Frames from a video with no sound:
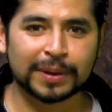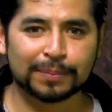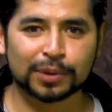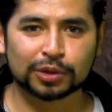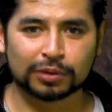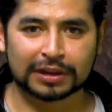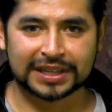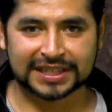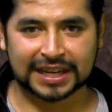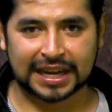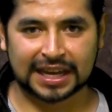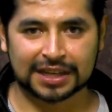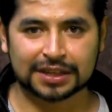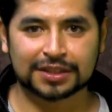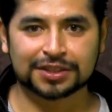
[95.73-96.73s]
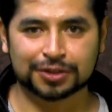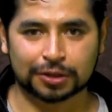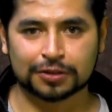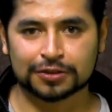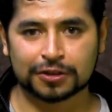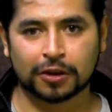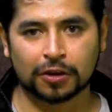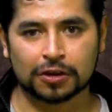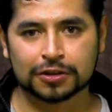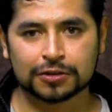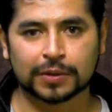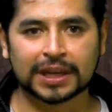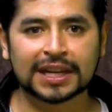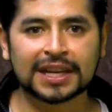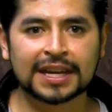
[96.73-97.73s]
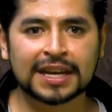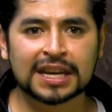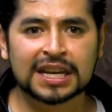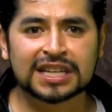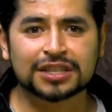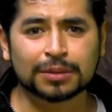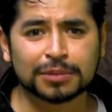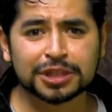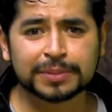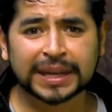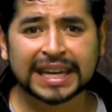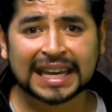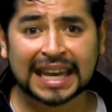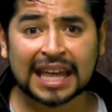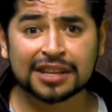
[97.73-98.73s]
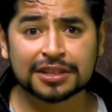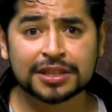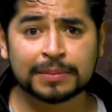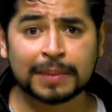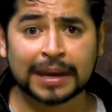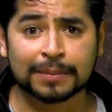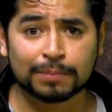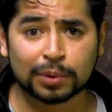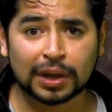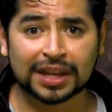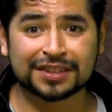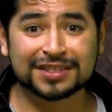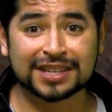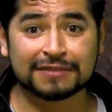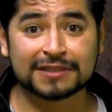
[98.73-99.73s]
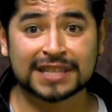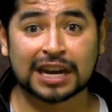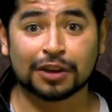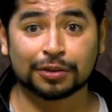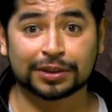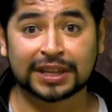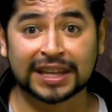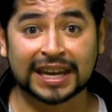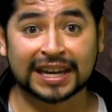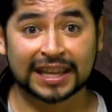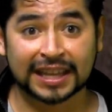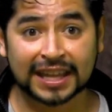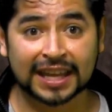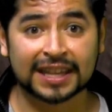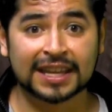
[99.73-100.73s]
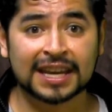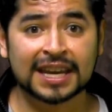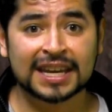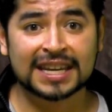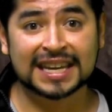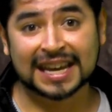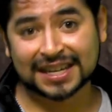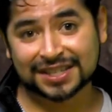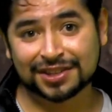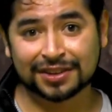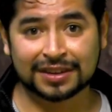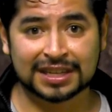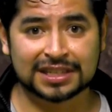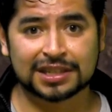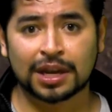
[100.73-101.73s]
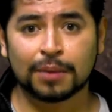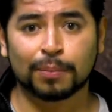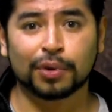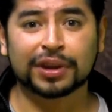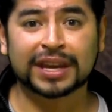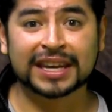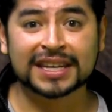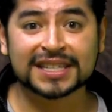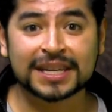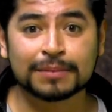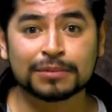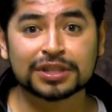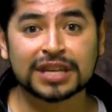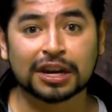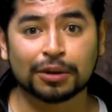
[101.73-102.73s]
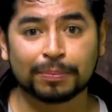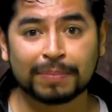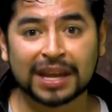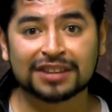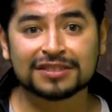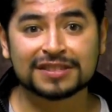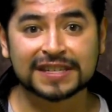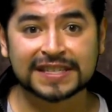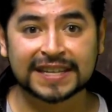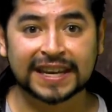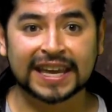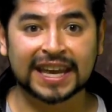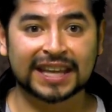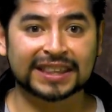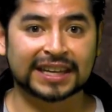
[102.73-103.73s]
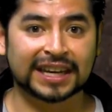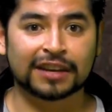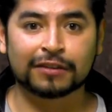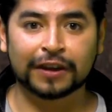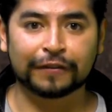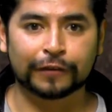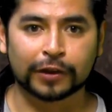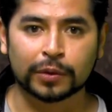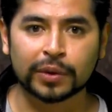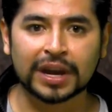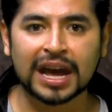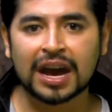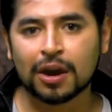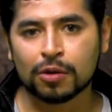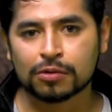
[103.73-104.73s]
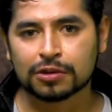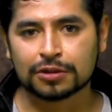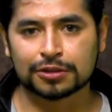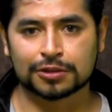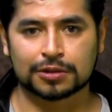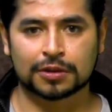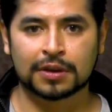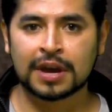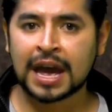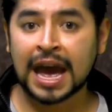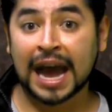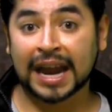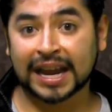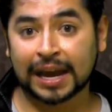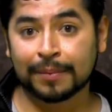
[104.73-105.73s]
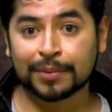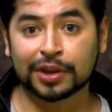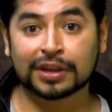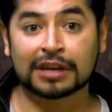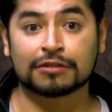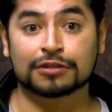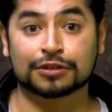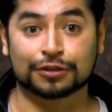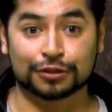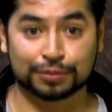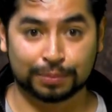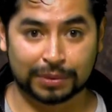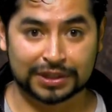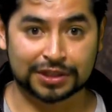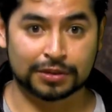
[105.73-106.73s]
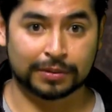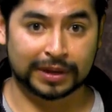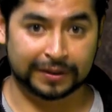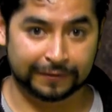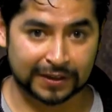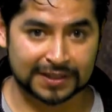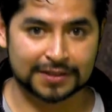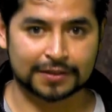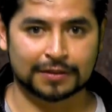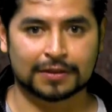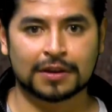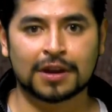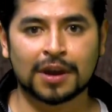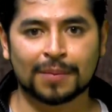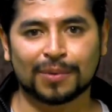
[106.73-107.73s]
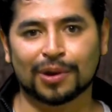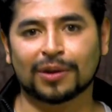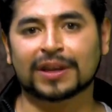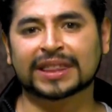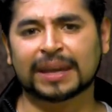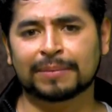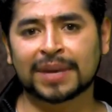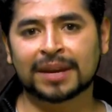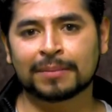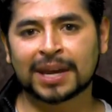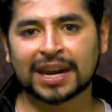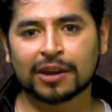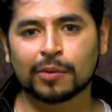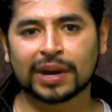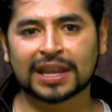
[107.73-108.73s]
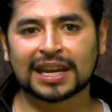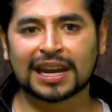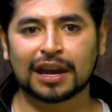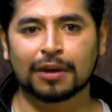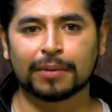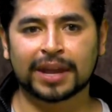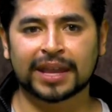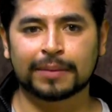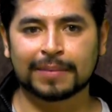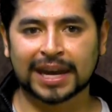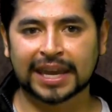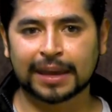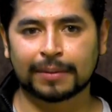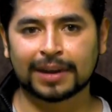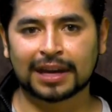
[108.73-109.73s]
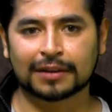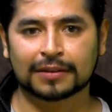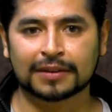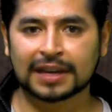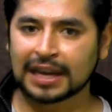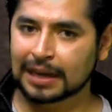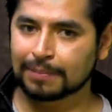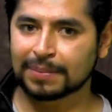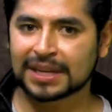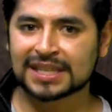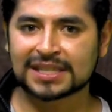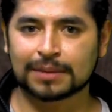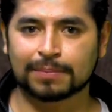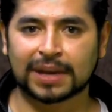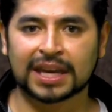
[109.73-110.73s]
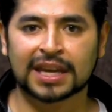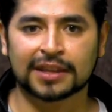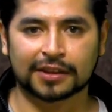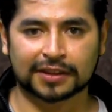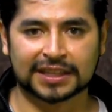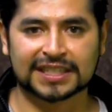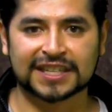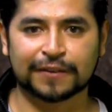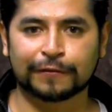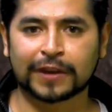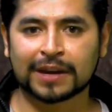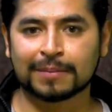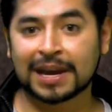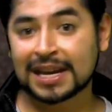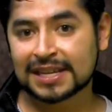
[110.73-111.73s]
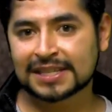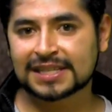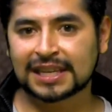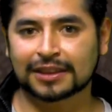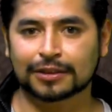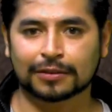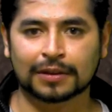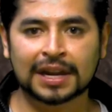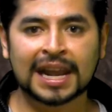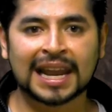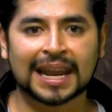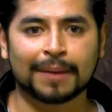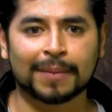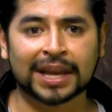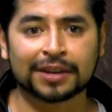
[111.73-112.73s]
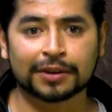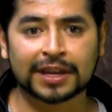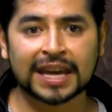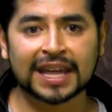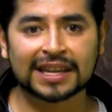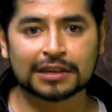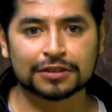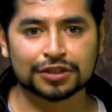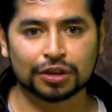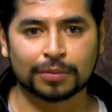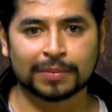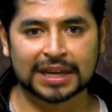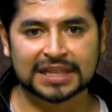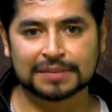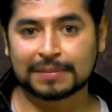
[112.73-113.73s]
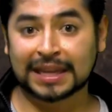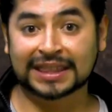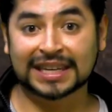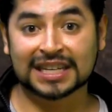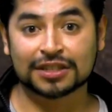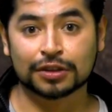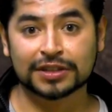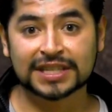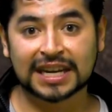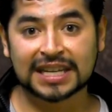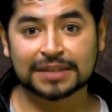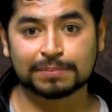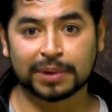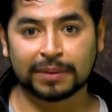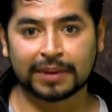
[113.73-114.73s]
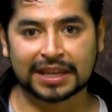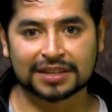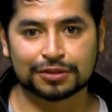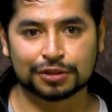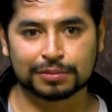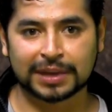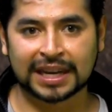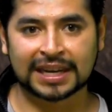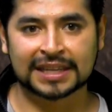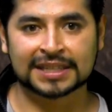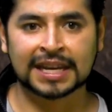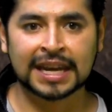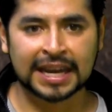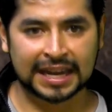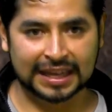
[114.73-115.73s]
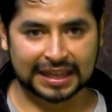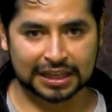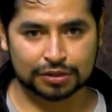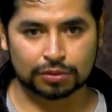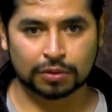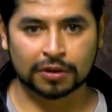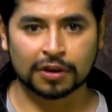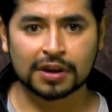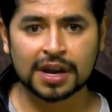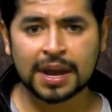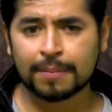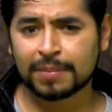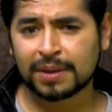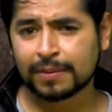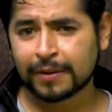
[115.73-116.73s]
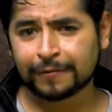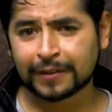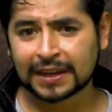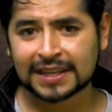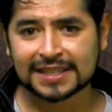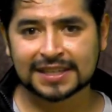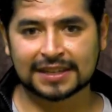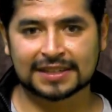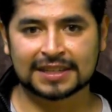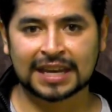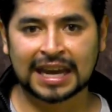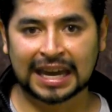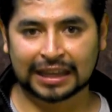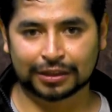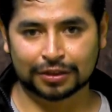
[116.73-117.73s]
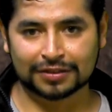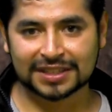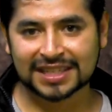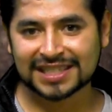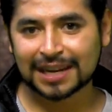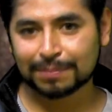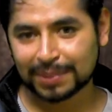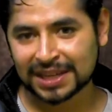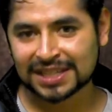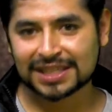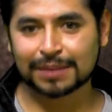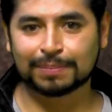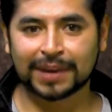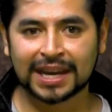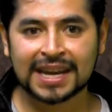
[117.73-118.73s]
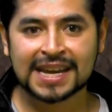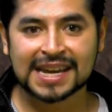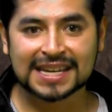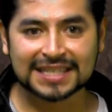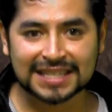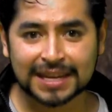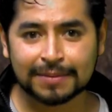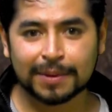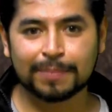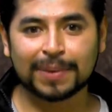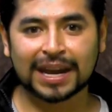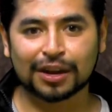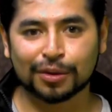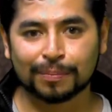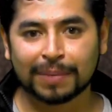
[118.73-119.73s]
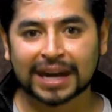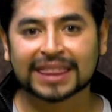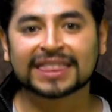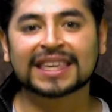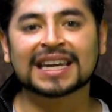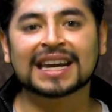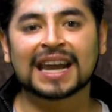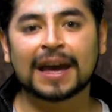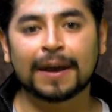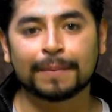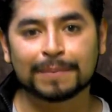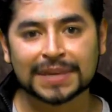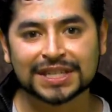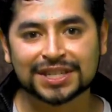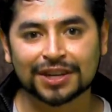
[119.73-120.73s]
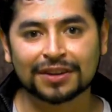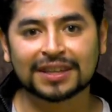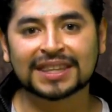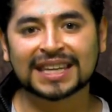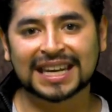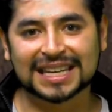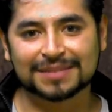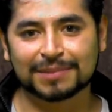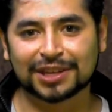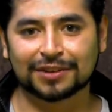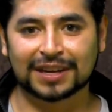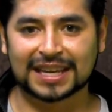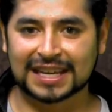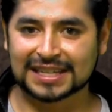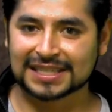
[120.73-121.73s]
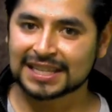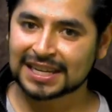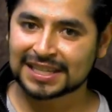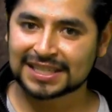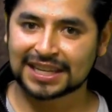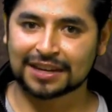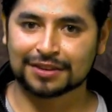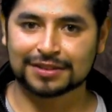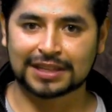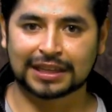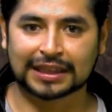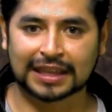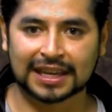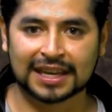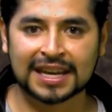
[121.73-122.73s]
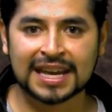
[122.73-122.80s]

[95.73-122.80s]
bien puntualizara, George Orwell, somos vigilados y manipulados en nuestra cotidianidad y acciones por quienes hemos arropado sin siquiera tener una figura o un rostro, a cambio de nuestro supuesto beneficio. Por lo que también me recuerda la obra de Maquiavelo, El Príncipe, donde se afirma, cito, la mayoría de los hombres, mientras no se les prive de sus bienes y de su honor, viven felices, entonces el príncipe es libre para compartir la ambición de las minorías. Cierro cita.